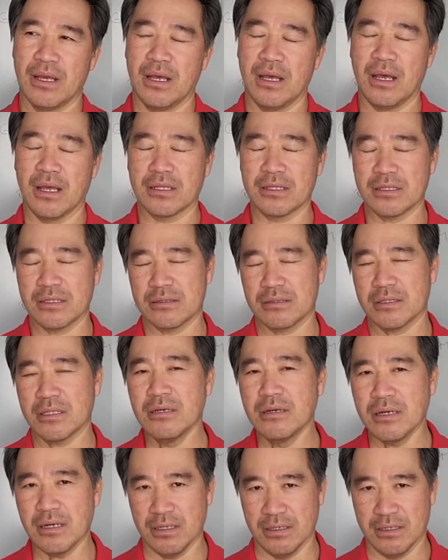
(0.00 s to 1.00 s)
uh,
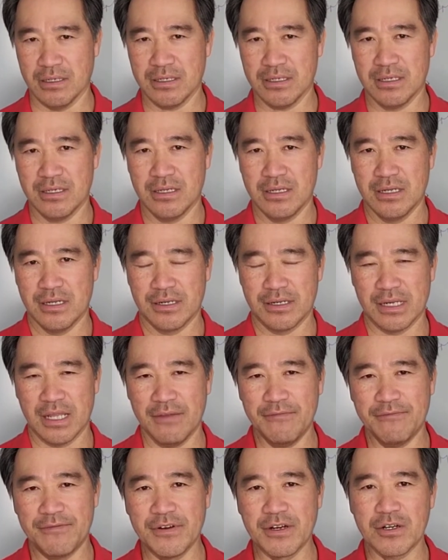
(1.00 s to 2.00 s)
thương lượng
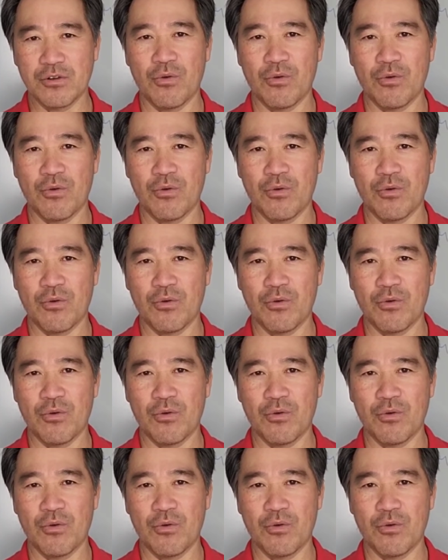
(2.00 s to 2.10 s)
để vượt